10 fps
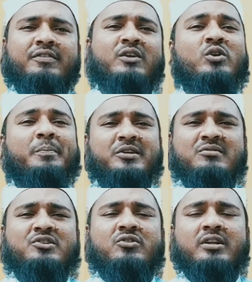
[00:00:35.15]
ভিডিওটা
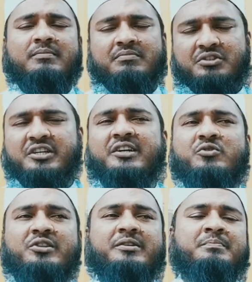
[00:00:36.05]
বেশি বেশি করে শেয়ার
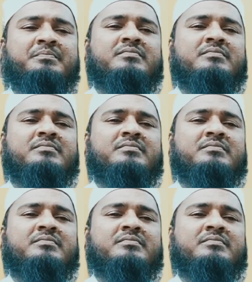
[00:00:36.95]
করে দিন